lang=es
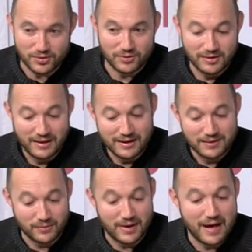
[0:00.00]
eso,
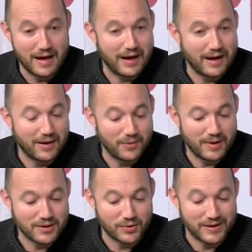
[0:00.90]

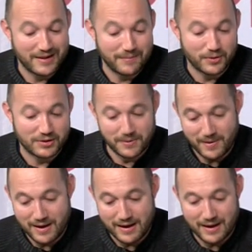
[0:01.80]
una, sociedad
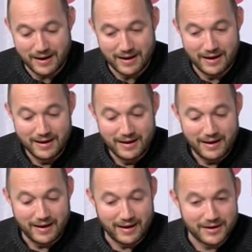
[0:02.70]
deportiva
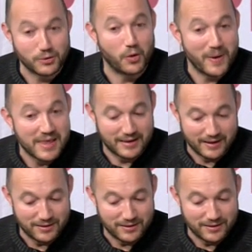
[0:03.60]
eh, solvente en